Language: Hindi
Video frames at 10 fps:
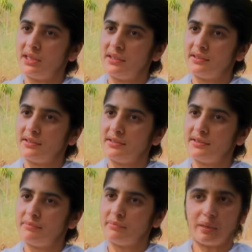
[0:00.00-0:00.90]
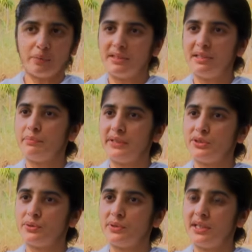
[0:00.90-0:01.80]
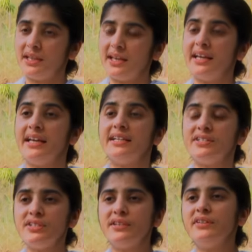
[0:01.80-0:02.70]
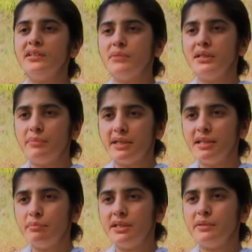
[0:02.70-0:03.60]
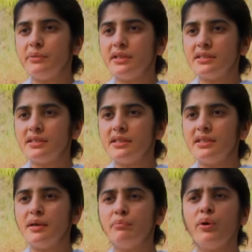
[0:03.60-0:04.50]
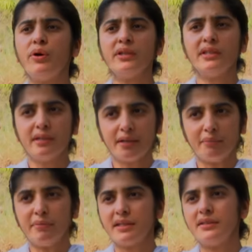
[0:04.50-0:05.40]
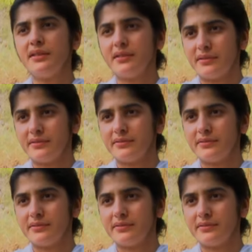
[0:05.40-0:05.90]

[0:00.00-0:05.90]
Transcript: में पावर डिप्लीट हो रही है जीवन में बड़ी बड़ी परिस्थितियां बहुत कम आती हैं